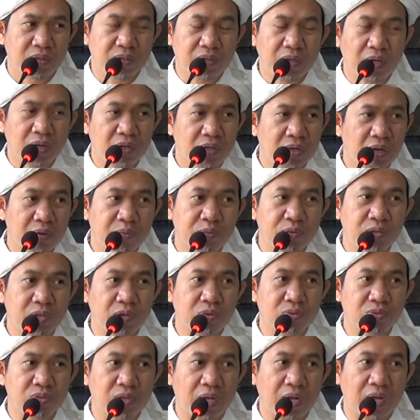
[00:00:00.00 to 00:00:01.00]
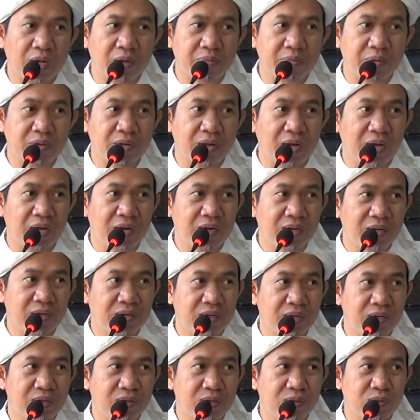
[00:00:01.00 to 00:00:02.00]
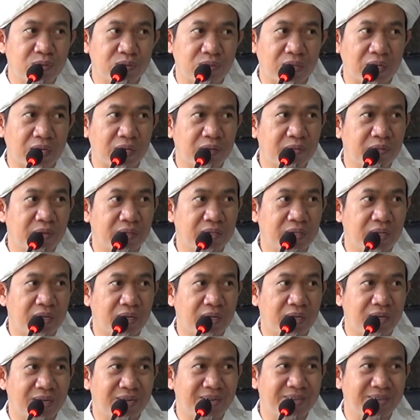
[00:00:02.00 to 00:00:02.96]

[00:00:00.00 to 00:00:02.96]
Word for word: Yang enggak punya utang, padahal utangnya banyak.